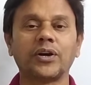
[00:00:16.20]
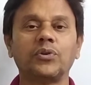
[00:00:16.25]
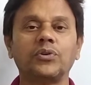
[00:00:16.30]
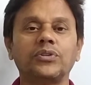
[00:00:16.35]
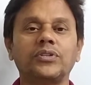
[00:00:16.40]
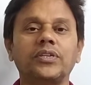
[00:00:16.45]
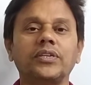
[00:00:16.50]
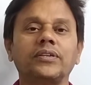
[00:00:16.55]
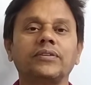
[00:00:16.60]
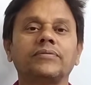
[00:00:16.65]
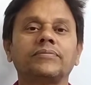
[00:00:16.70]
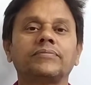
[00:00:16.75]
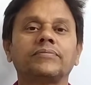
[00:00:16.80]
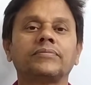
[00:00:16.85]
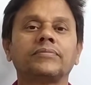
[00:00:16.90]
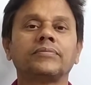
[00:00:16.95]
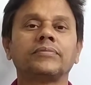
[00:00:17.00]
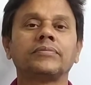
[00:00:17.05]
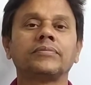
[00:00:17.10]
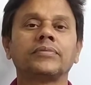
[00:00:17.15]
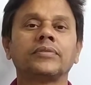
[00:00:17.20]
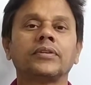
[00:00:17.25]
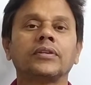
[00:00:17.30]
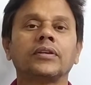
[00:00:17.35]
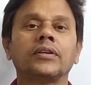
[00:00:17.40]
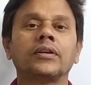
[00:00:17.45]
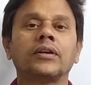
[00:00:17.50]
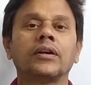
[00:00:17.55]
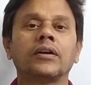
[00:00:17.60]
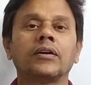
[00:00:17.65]
बायोलॉजी
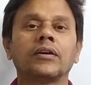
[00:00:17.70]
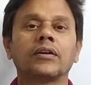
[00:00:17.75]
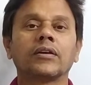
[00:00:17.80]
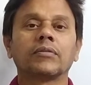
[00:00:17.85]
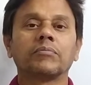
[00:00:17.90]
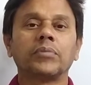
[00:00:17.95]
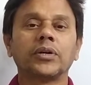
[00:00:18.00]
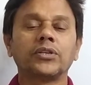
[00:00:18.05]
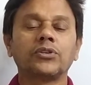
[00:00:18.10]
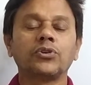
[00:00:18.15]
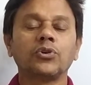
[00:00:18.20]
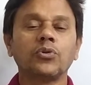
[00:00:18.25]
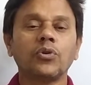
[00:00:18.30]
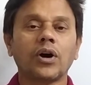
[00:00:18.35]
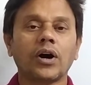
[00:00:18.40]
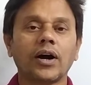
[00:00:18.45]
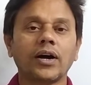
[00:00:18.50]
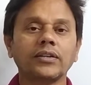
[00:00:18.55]
बच्चों